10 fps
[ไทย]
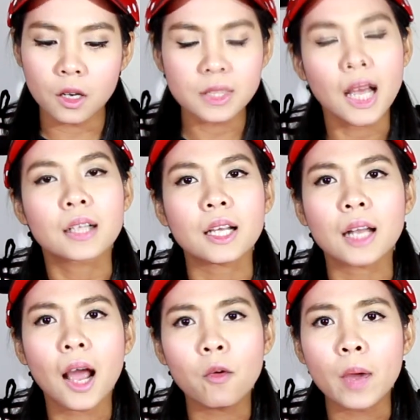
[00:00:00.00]
ก็สั่งจาก
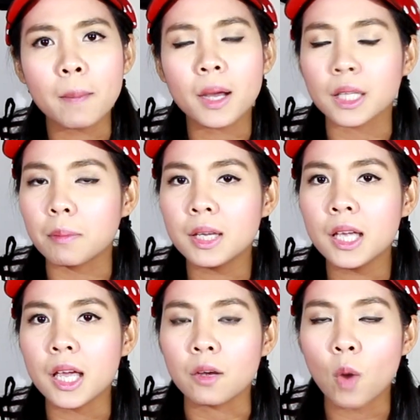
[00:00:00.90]
ทางเว็บอะแต่พี่
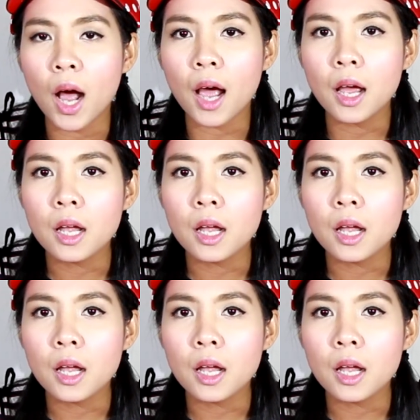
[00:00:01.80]
เห็นว่า